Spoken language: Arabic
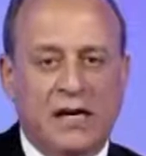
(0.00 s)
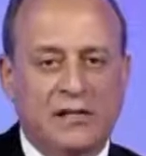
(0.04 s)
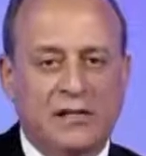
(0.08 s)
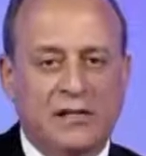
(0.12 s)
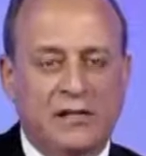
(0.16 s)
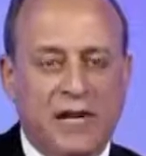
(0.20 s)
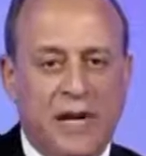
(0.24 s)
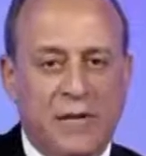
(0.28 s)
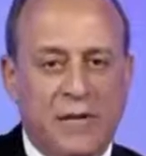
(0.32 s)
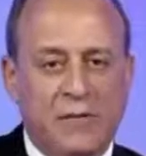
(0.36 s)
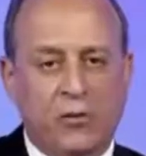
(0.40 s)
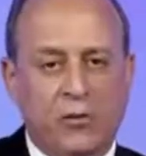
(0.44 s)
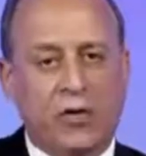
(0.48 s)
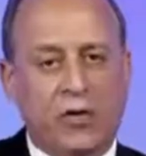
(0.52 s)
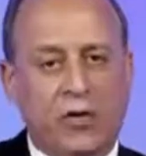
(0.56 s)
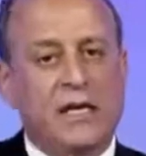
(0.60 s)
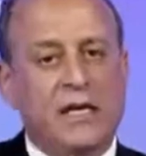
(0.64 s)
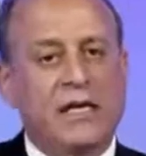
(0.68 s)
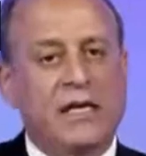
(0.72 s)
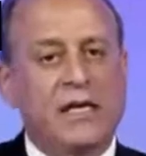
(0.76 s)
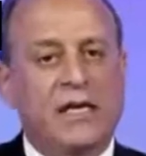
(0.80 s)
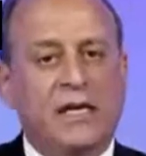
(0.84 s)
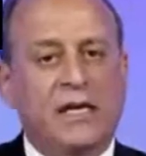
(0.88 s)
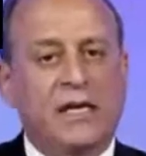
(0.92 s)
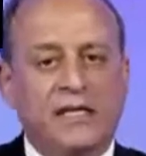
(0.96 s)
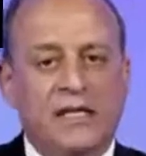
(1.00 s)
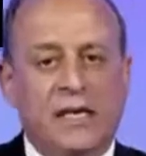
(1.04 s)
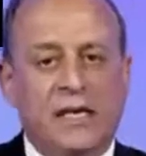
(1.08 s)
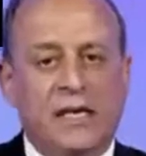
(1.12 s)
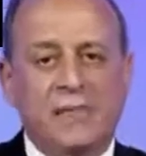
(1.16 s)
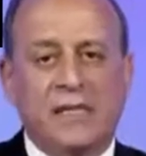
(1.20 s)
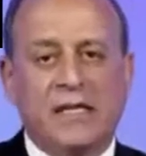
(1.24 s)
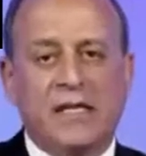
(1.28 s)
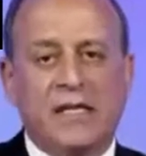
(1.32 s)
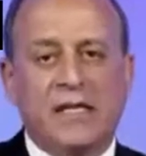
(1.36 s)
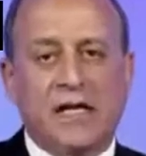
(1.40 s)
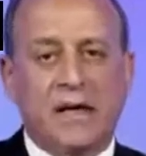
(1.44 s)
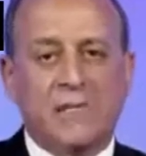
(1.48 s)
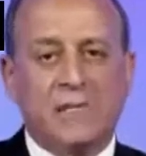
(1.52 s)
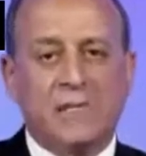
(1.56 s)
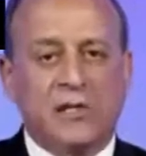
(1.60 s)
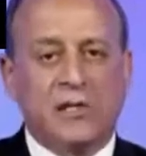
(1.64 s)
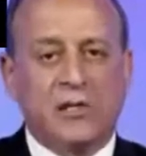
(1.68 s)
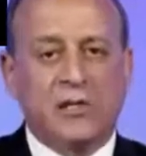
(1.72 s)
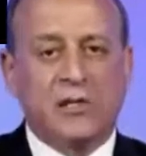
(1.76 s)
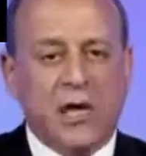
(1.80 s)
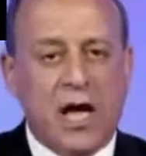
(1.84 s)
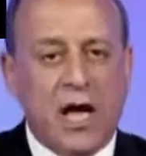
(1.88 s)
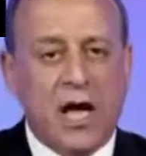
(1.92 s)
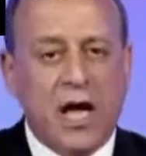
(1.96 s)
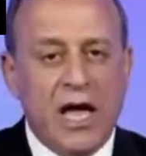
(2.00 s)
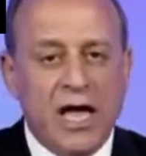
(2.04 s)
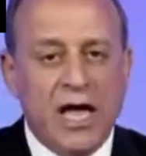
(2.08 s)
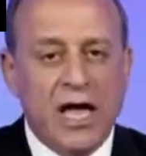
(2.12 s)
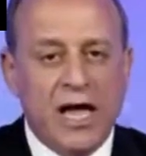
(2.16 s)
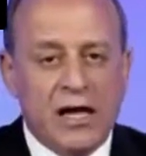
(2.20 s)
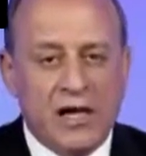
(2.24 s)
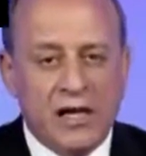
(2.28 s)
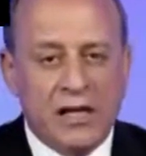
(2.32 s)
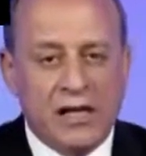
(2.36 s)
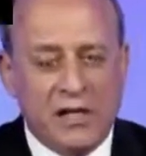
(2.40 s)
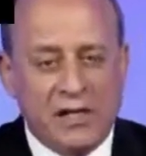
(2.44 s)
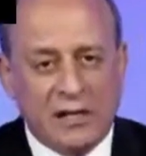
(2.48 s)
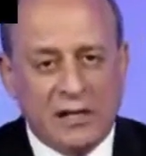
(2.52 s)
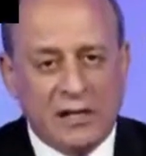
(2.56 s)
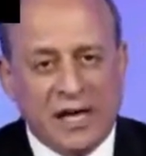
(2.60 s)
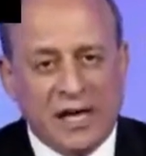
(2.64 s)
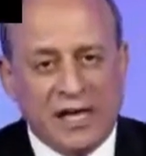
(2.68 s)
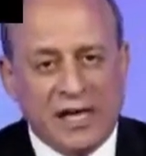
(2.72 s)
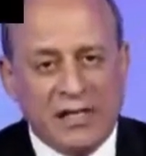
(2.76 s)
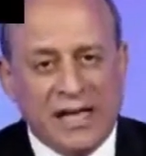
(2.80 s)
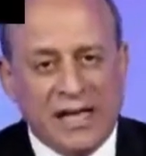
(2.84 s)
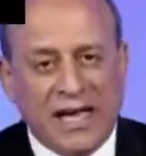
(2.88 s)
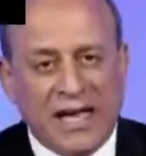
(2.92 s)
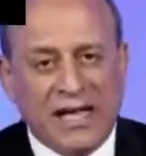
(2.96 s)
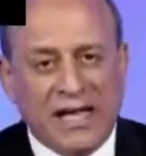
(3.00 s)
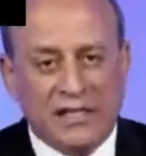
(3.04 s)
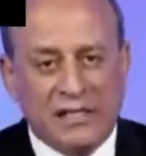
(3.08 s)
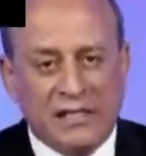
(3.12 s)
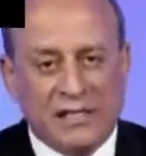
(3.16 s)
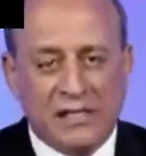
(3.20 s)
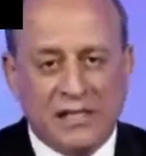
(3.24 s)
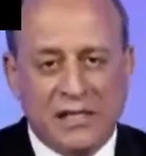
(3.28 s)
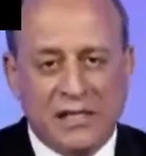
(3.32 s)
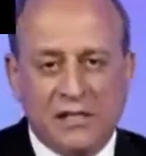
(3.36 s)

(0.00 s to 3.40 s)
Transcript: أن تلعب الكرة لكن عندما تذهب باتجاه آه، تقطع خط